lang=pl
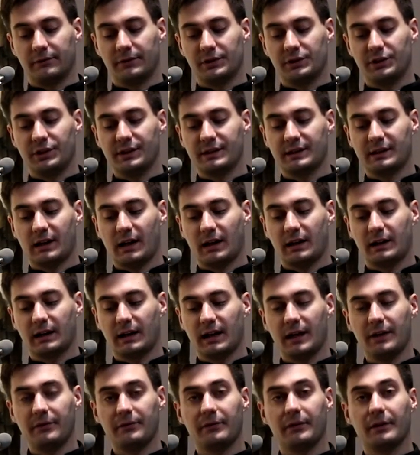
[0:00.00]
wyciska
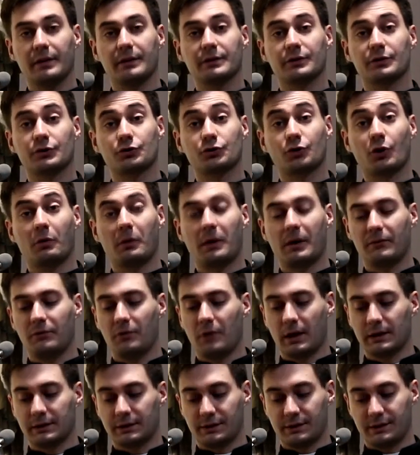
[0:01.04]
krew z czoła
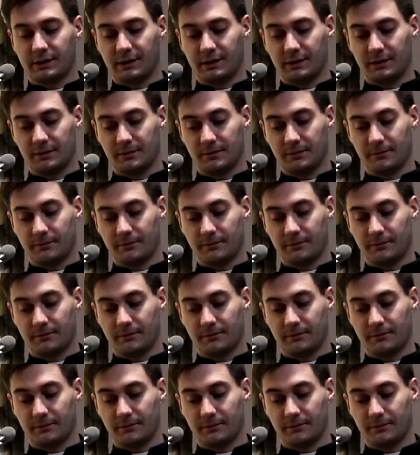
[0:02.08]
władcy.